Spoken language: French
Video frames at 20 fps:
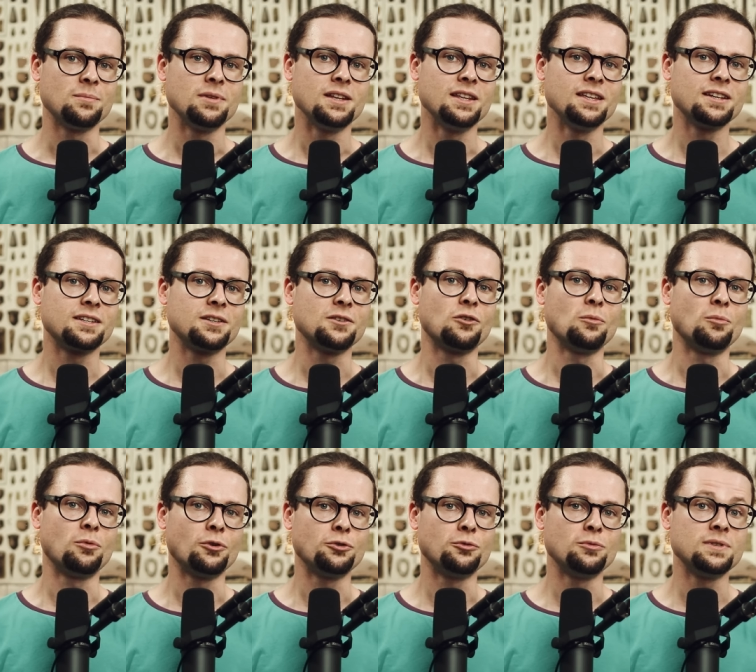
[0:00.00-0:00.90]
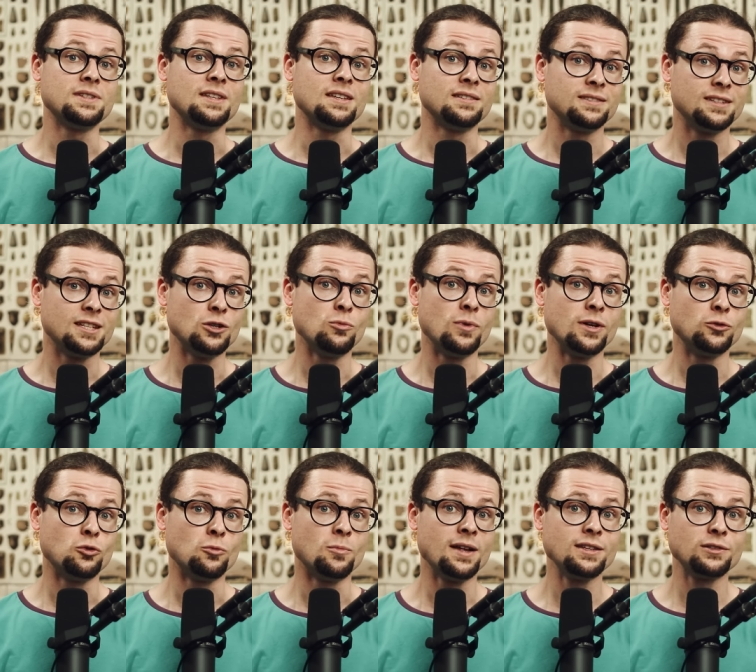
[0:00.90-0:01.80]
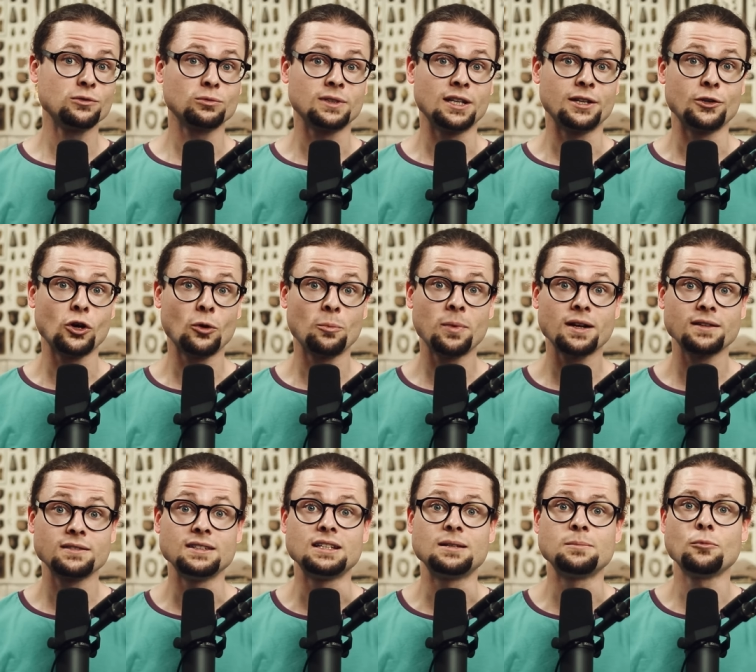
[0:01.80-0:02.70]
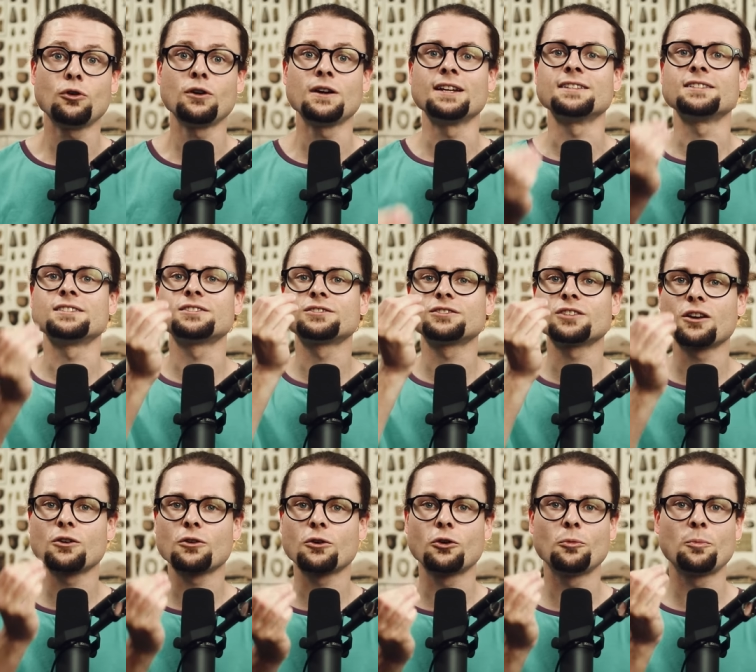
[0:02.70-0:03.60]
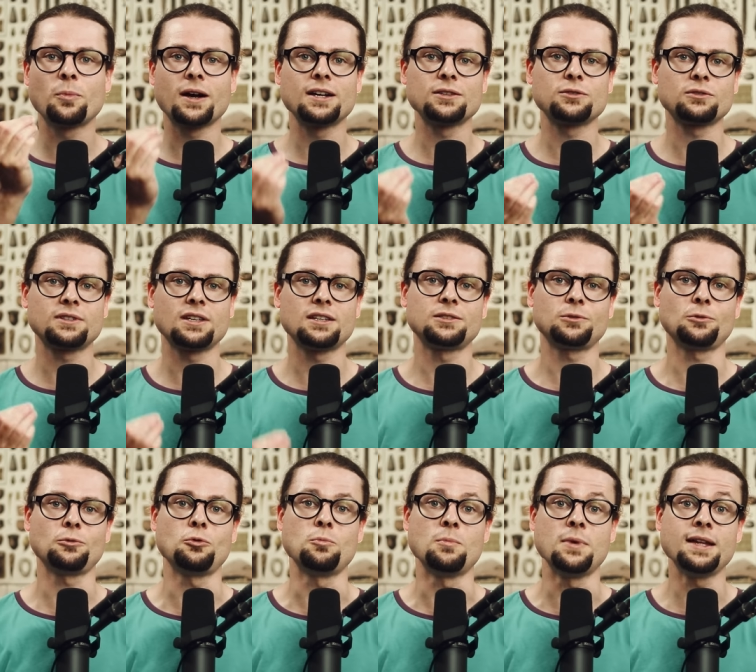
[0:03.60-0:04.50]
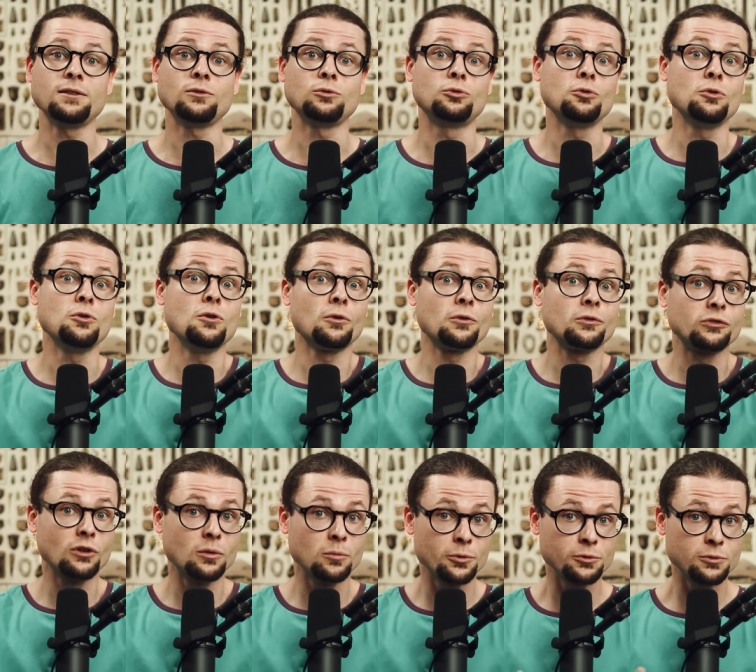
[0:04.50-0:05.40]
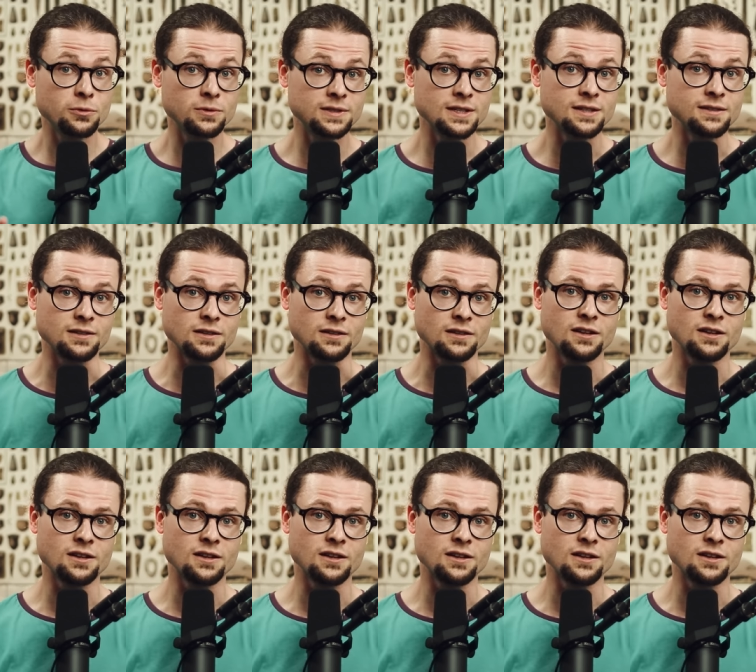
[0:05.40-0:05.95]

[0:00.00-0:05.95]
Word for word: piliers qui reproduisent des silhouettes humaines sont d'ailleurs pratiquement les seules représentations humaines de l'ensemble du site.